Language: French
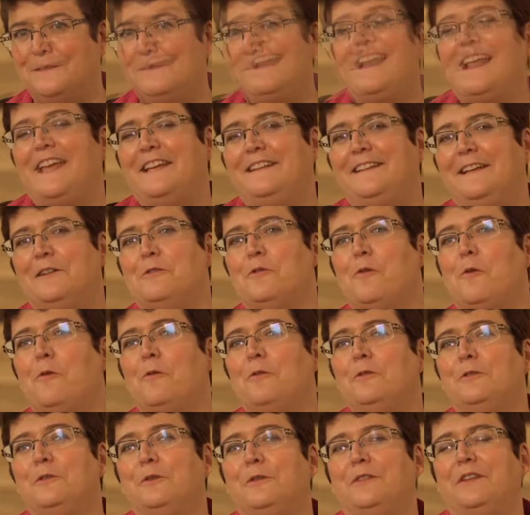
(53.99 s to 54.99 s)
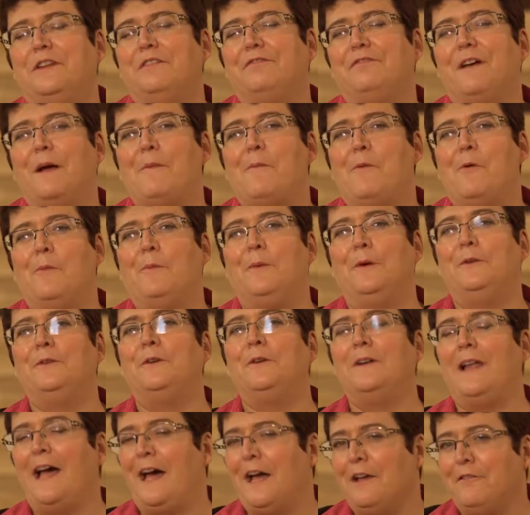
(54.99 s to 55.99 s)
Quel a été le rôle de ces femmes
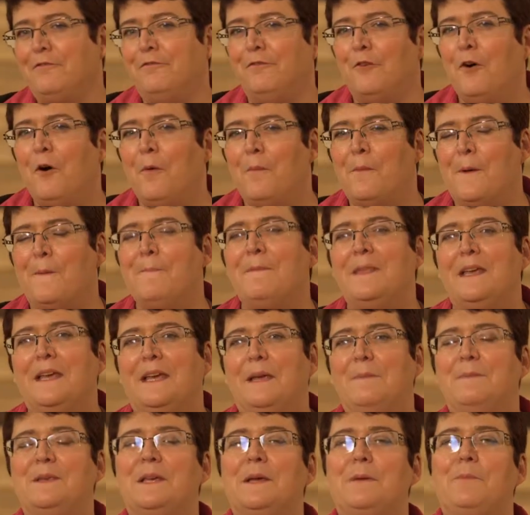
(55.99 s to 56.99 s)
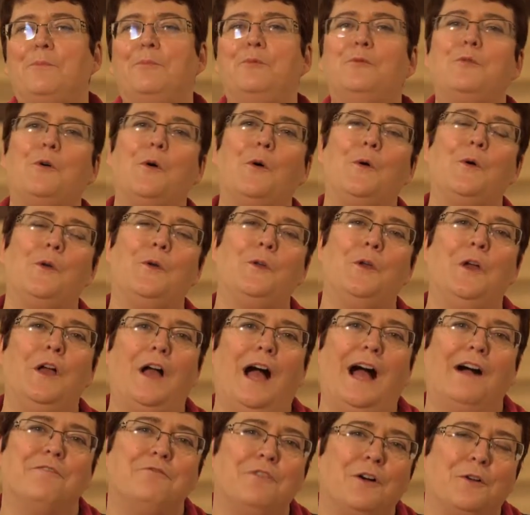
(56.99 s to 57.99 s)
pendant la Réforme Eh bien, pour euh,
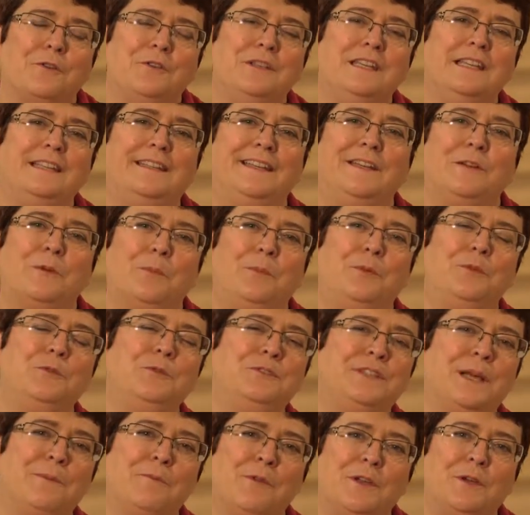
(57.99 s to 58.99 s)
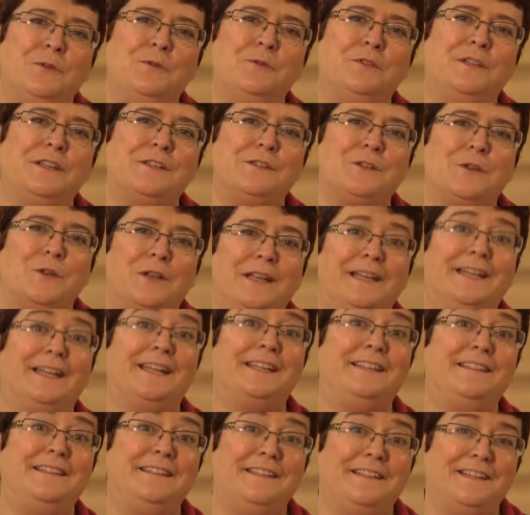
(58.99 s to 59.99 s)
avoir une idée, on peut notamment écouter ce que les
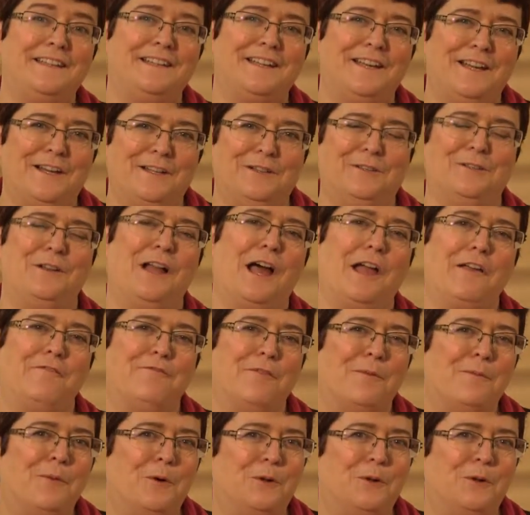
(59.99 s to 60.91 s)
critiques de la Réforme